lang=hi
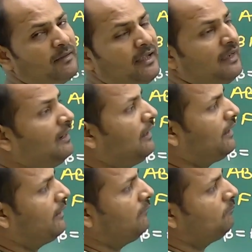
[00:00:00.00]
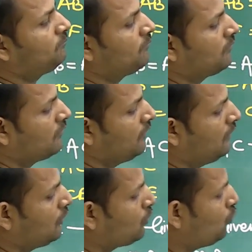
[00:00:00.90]
एंगल आ रहा है
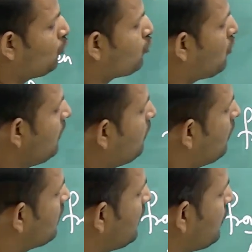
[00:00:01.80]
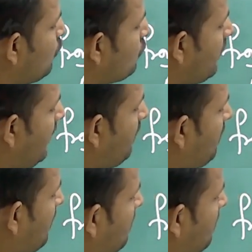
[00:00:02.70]
तो उसको हम बोलते हैं टू साइड प्लस